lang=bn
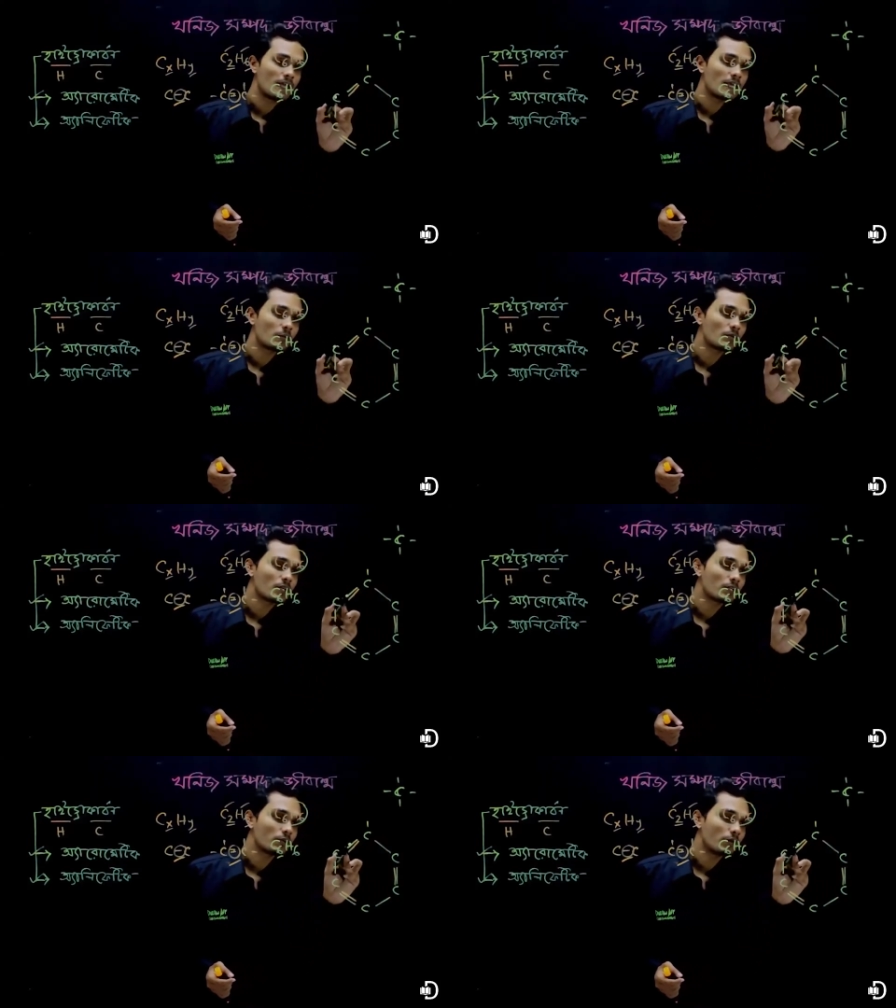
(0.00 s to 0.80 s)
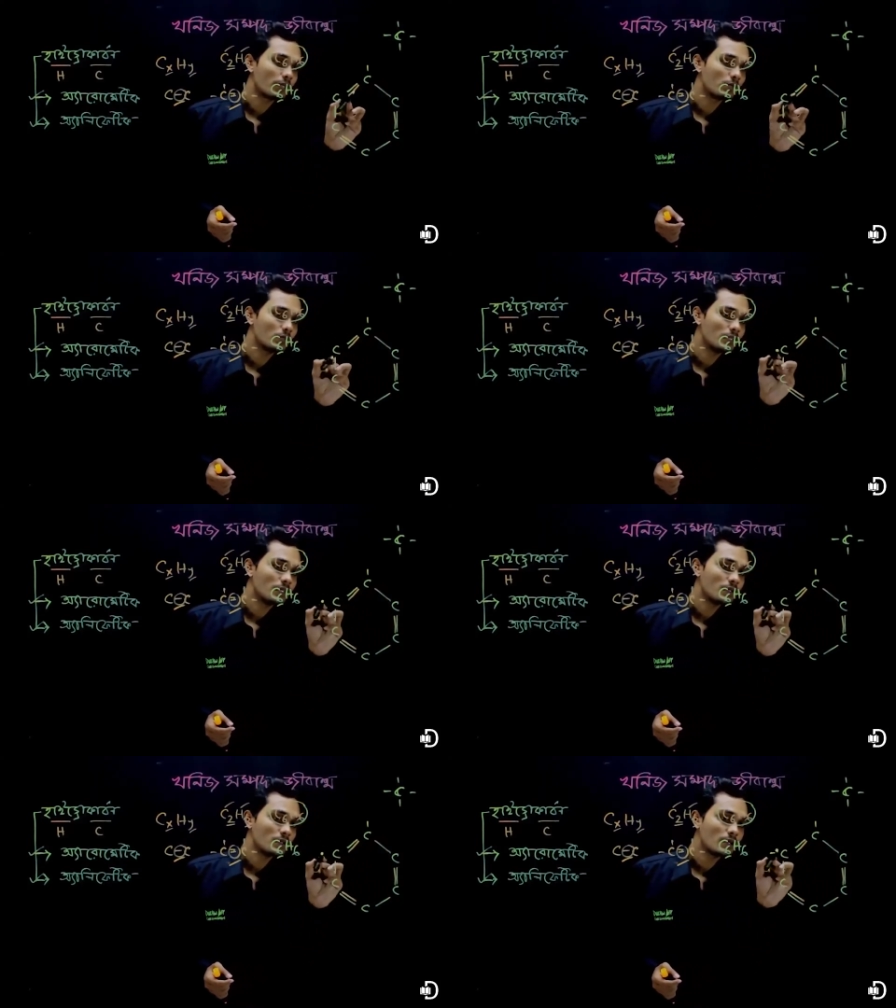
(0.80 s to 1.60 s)
এই কার্বনের ক্ষেত্রেও এক দুই
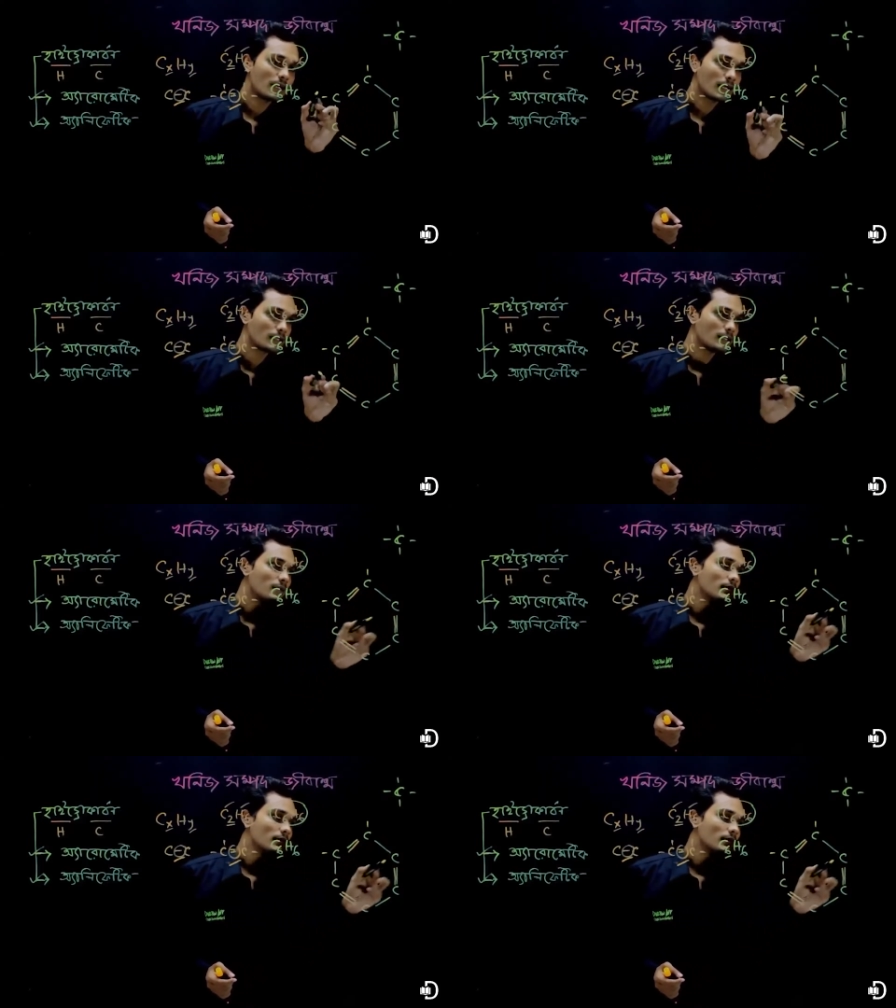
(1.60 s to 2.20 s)
তিন আর একটা